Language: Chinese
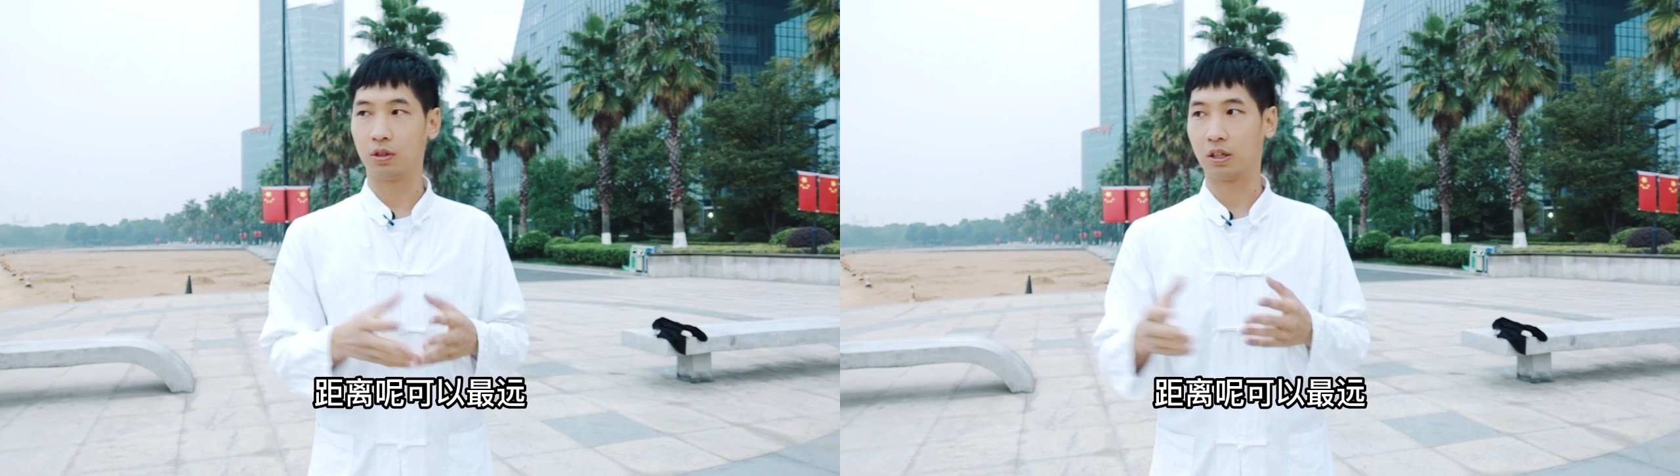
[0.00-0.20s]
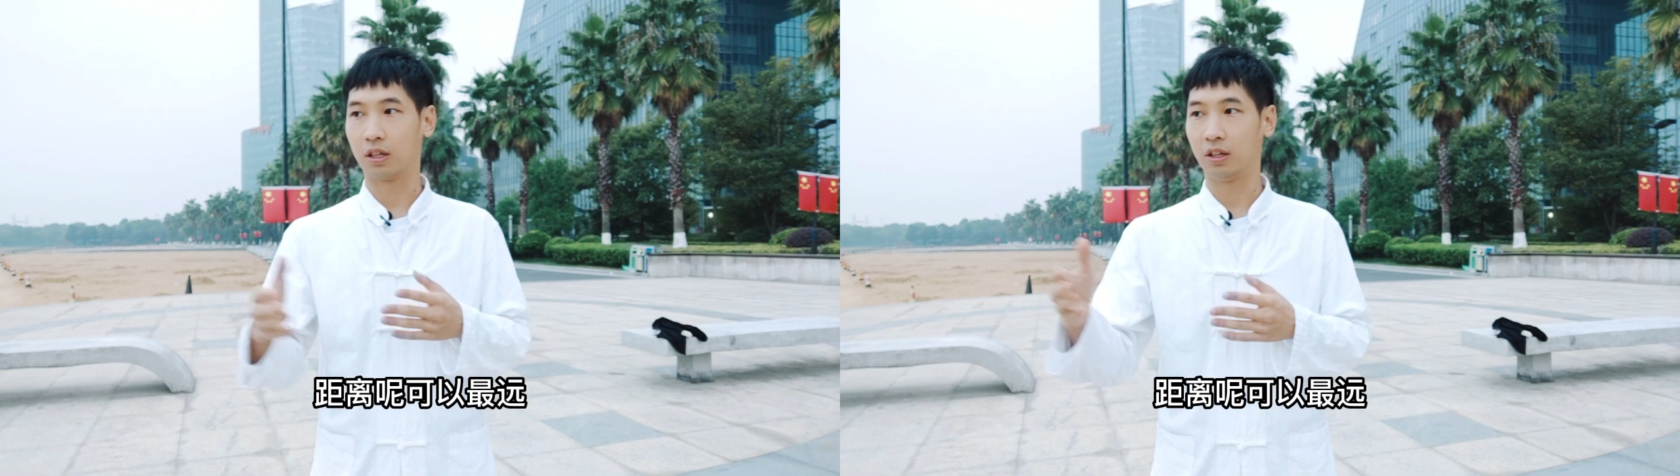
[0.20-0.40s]
离
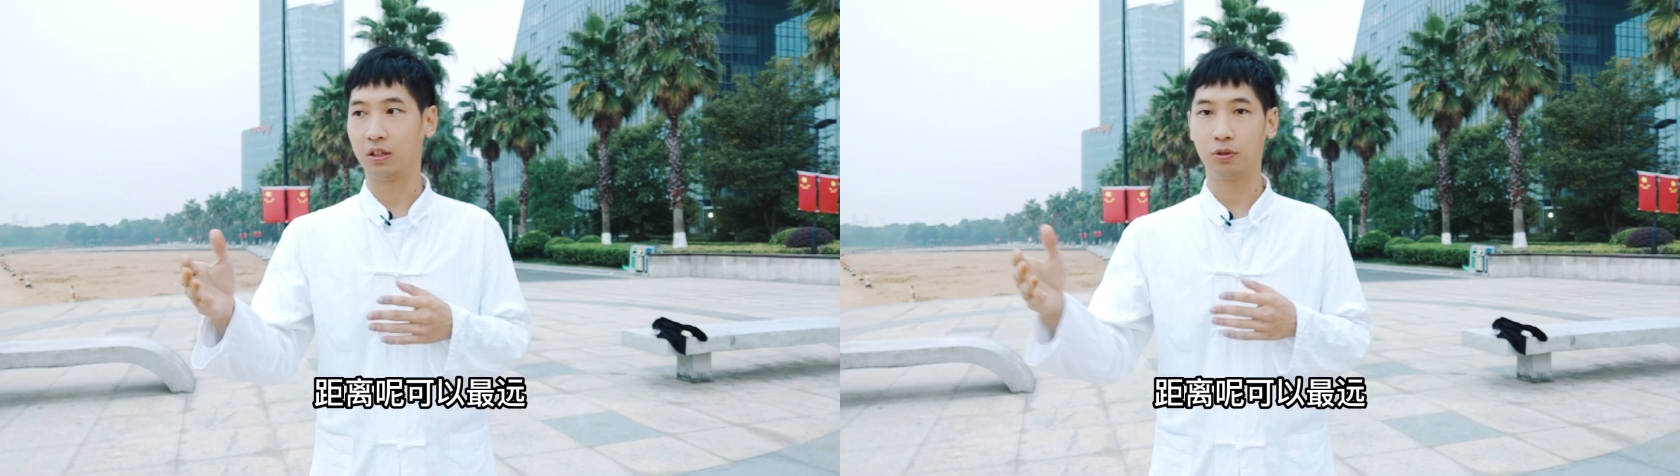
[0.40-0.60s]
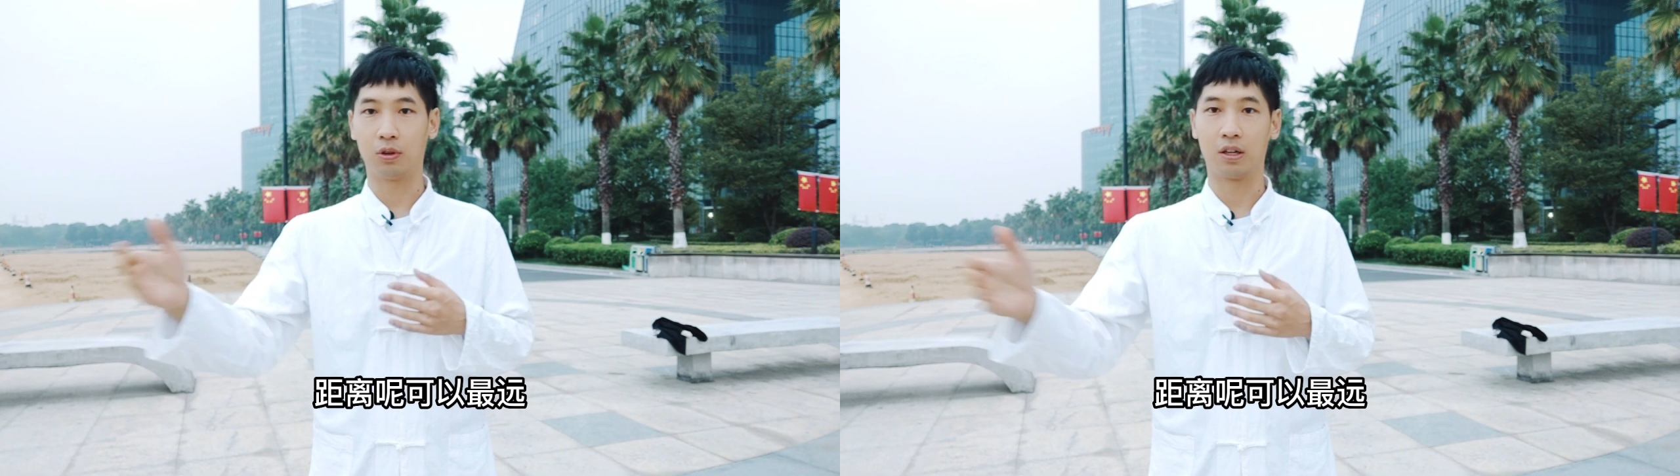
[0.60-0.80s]
呢可以
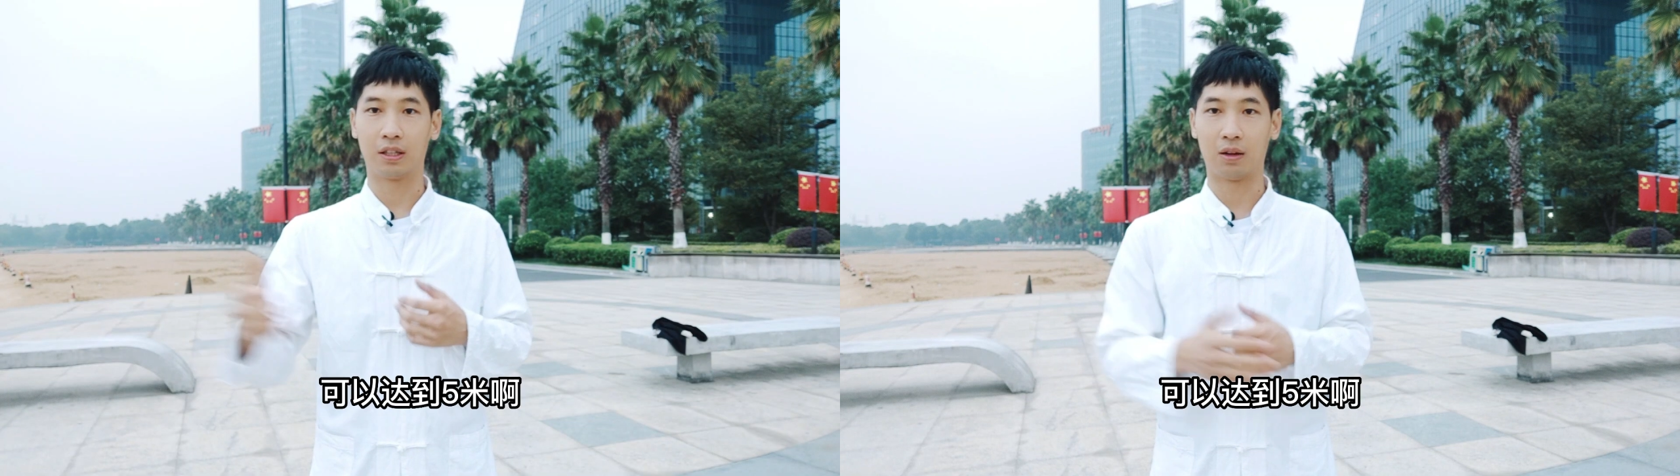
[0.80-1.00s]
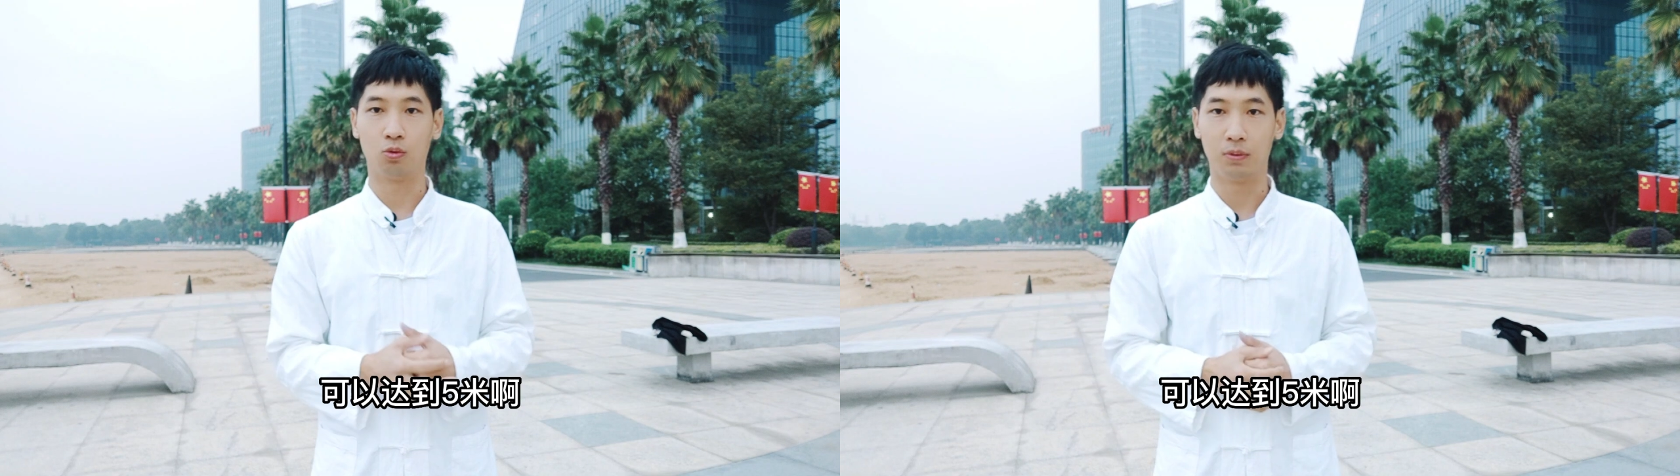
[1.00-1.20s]
最远可以
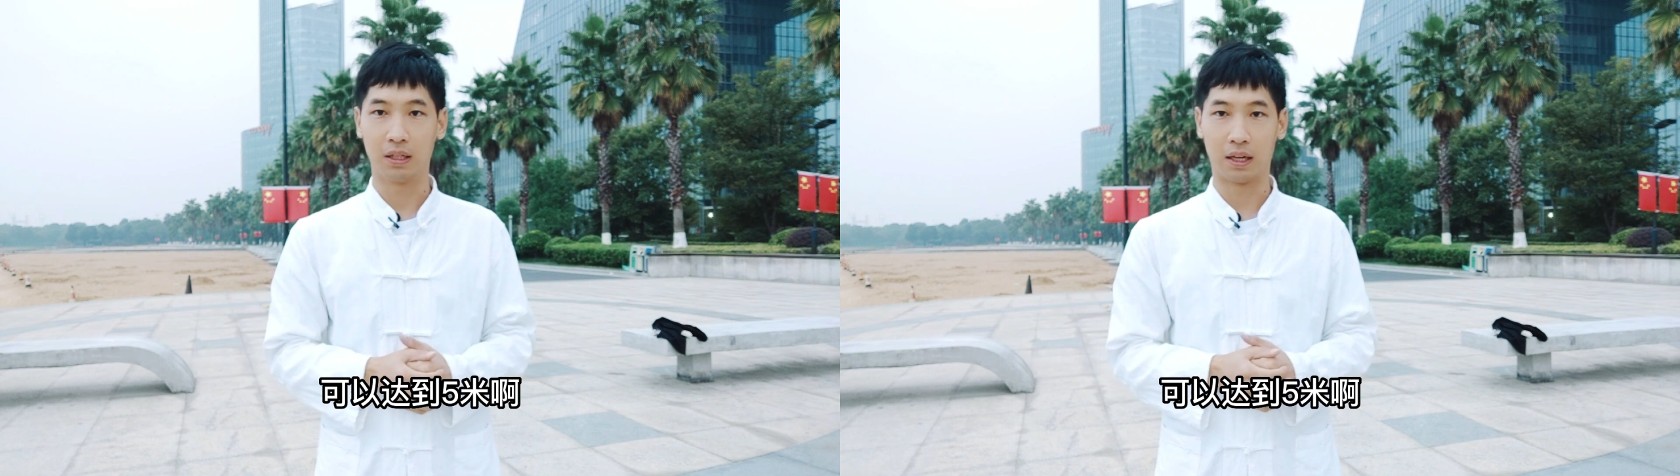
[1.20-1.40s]
达到五米